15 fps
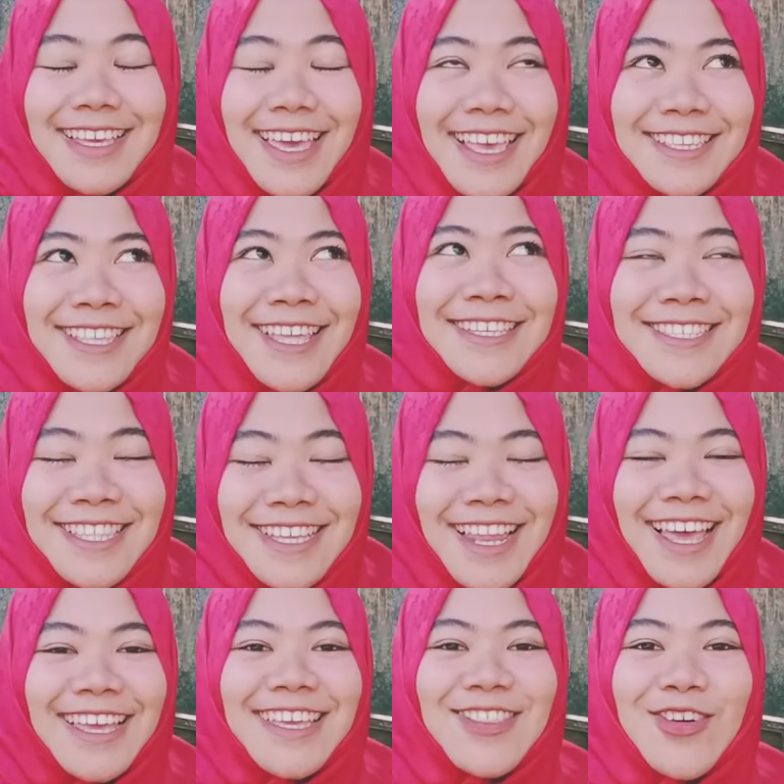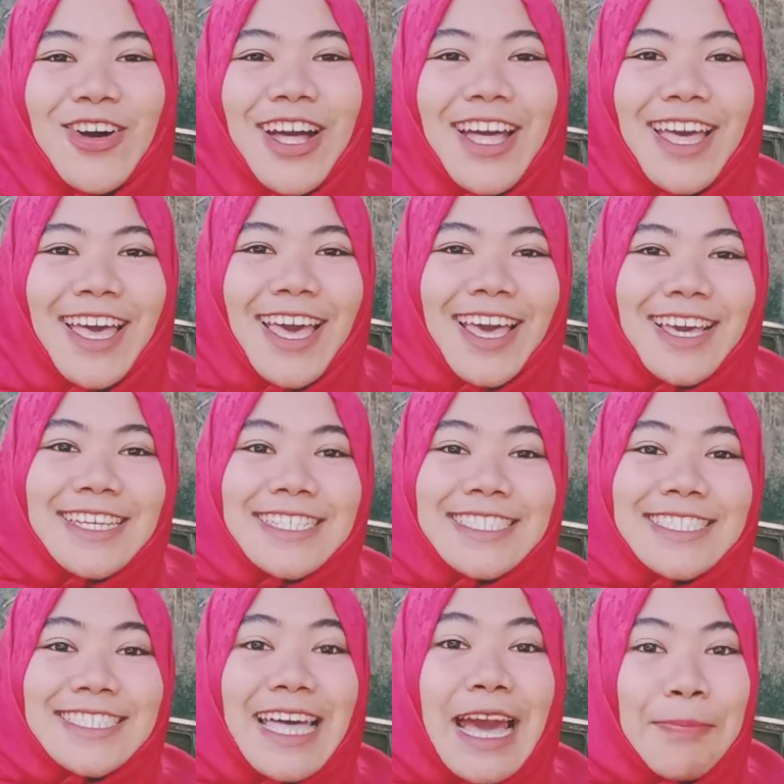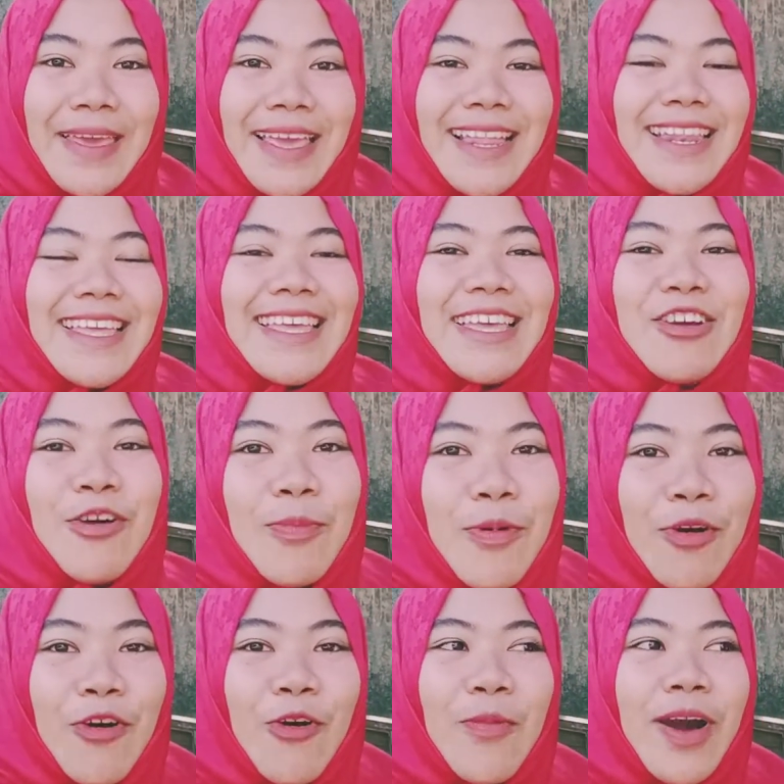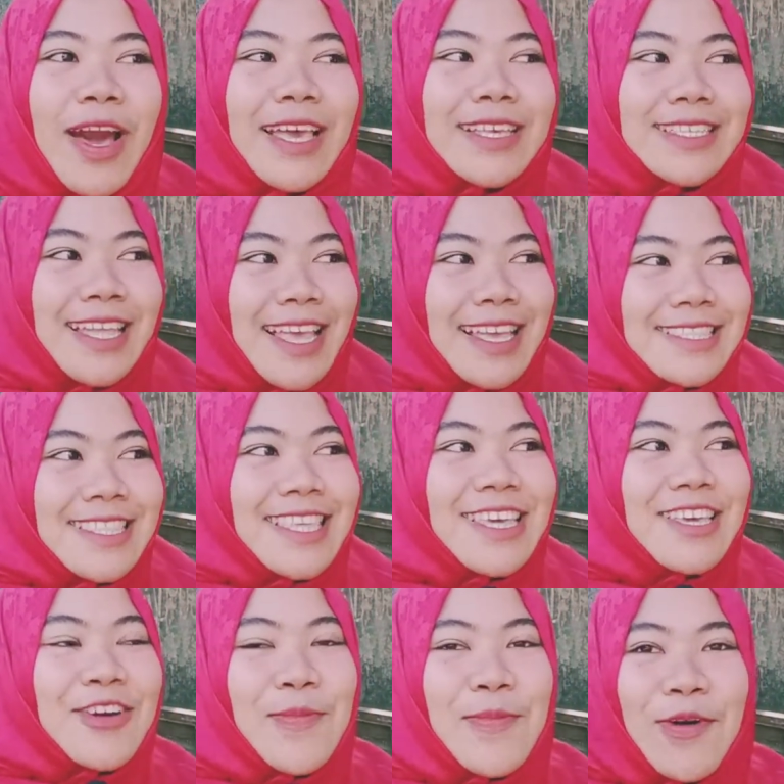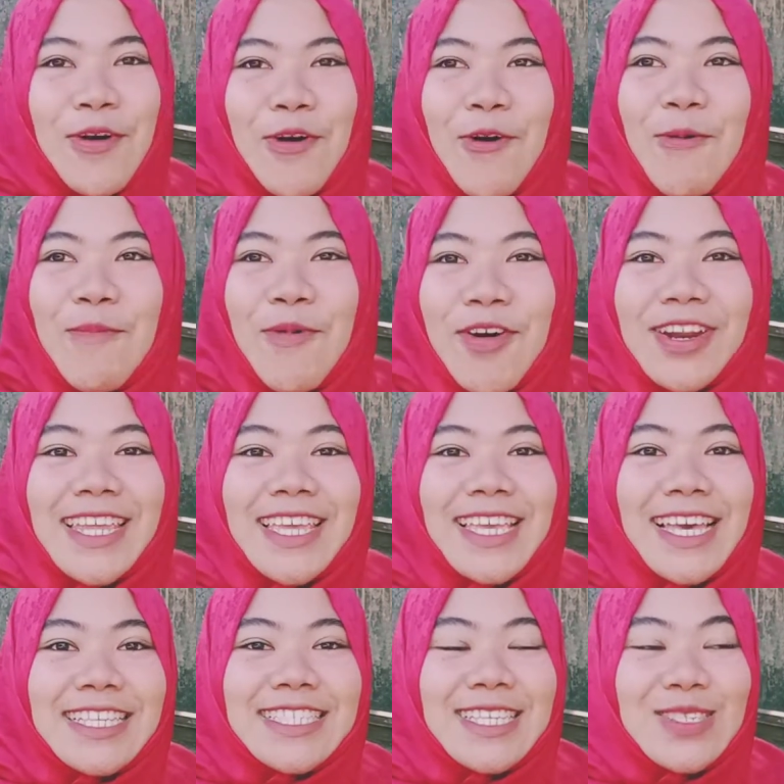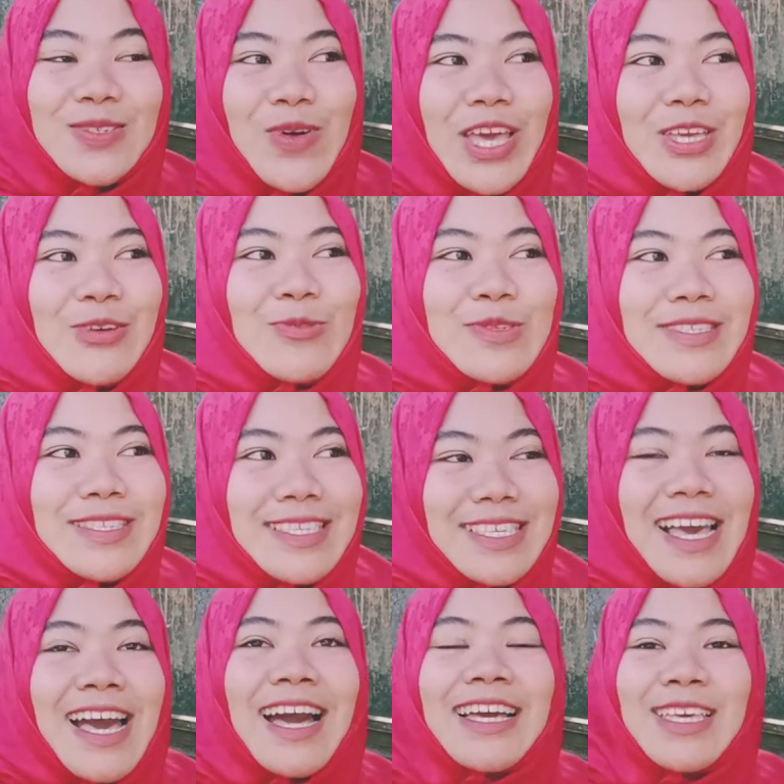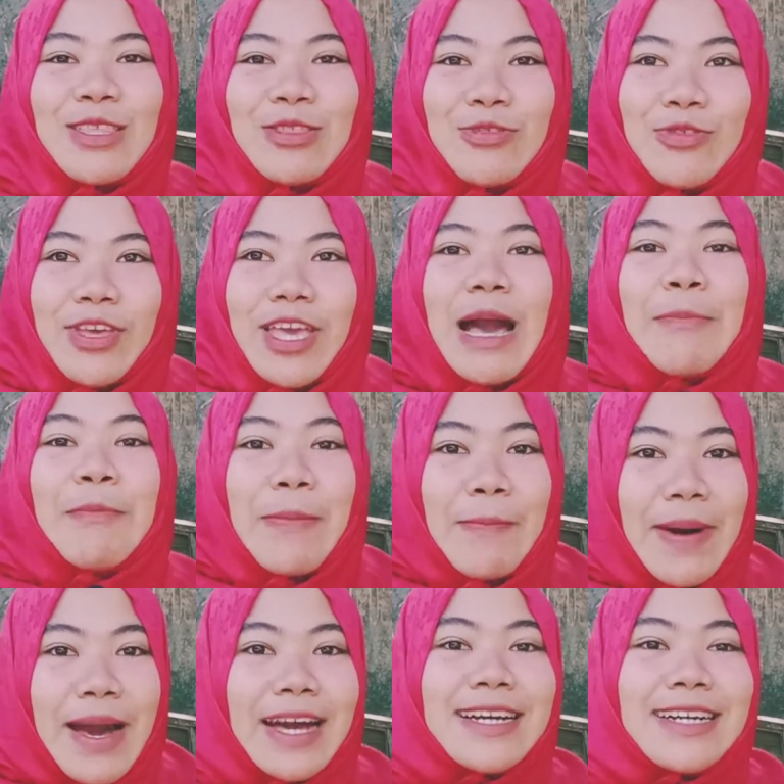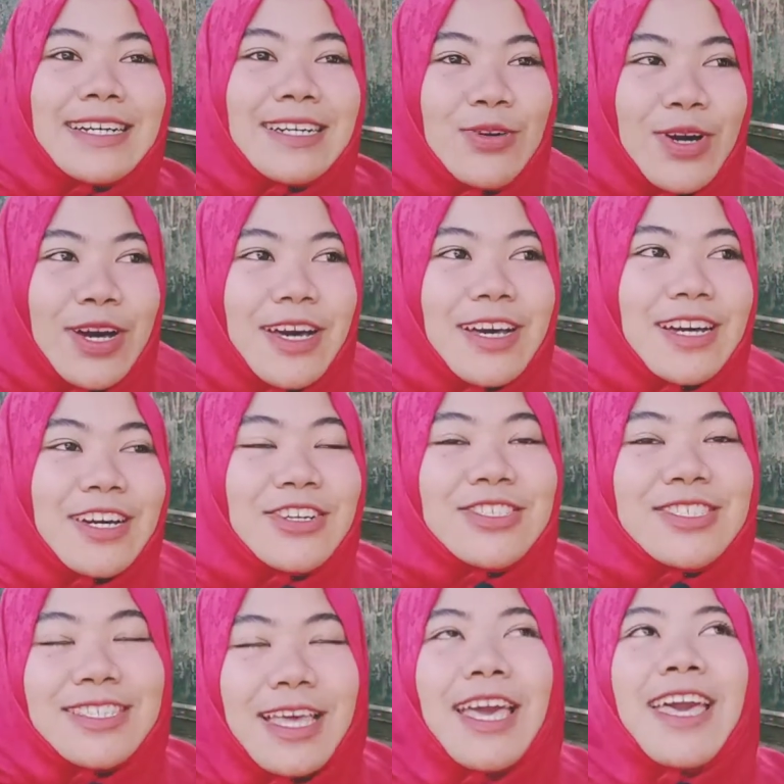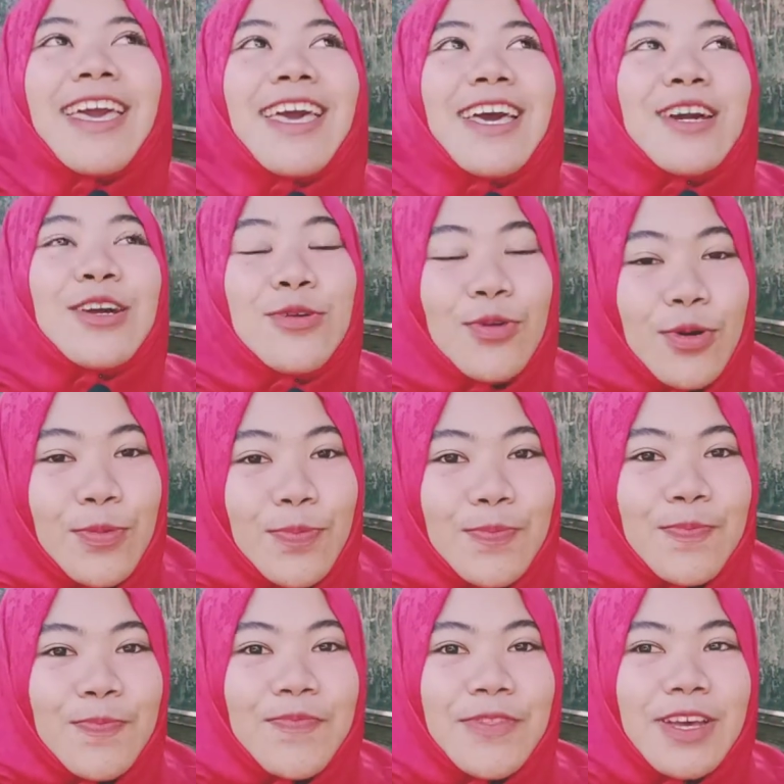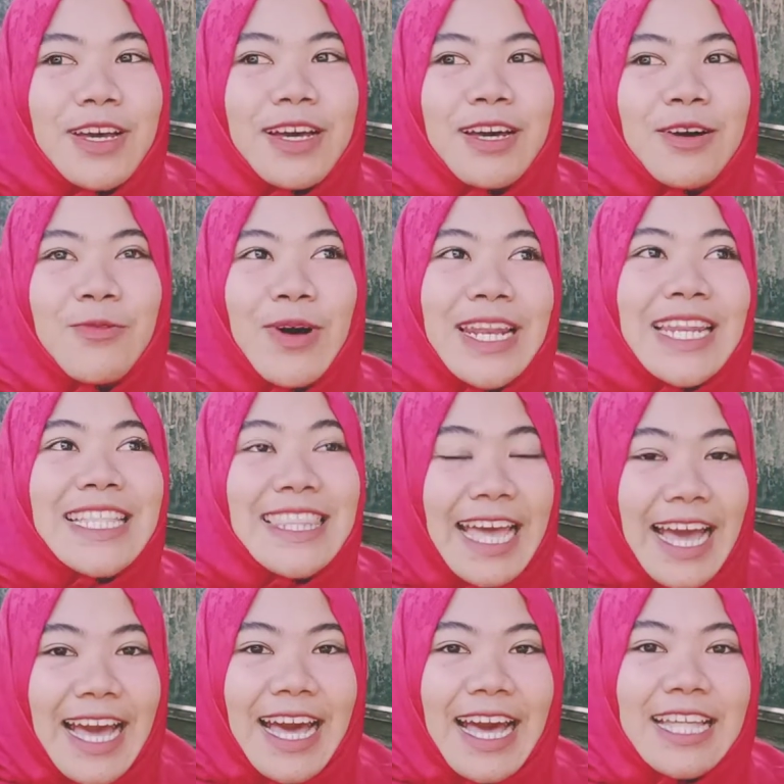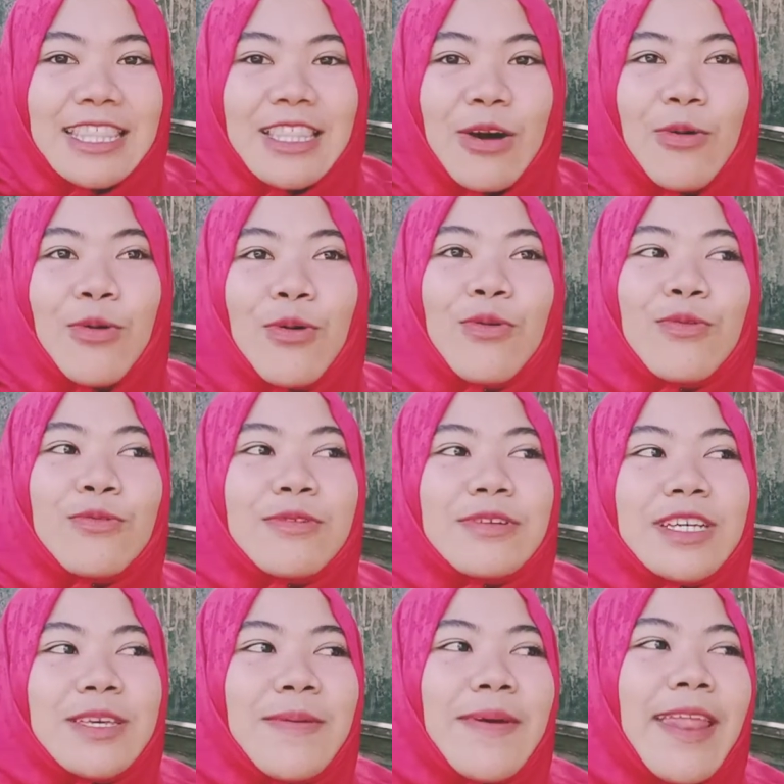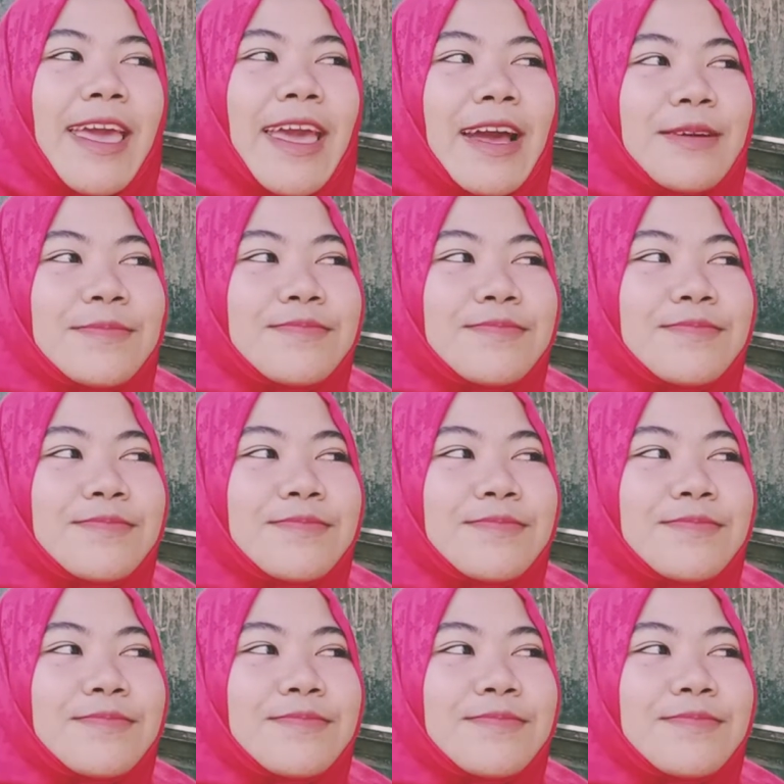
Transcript: SNSD lah gitu. Tapi nih ngomong-ngomong SNSD, ngomong-ngomong nih ya sesuai usia gitu ya. Memang eh, girls eh grup eh, wanita atau gimana ya?